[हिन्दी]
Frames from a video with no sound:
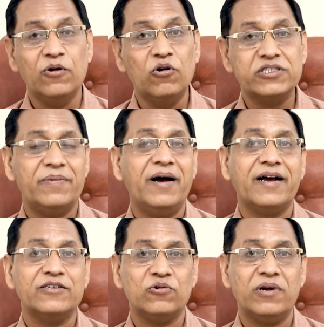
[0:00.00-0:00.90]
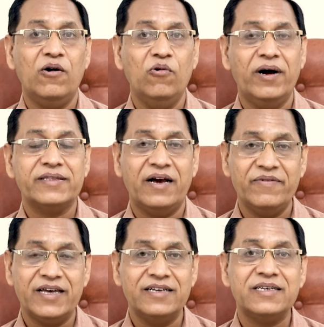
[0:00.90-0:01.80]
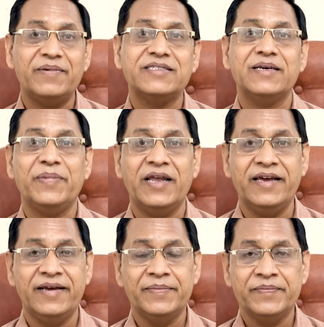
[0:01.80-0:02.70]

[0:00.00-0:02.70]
लोकसभा का चुनाव हुआ था विधानसभा से पहले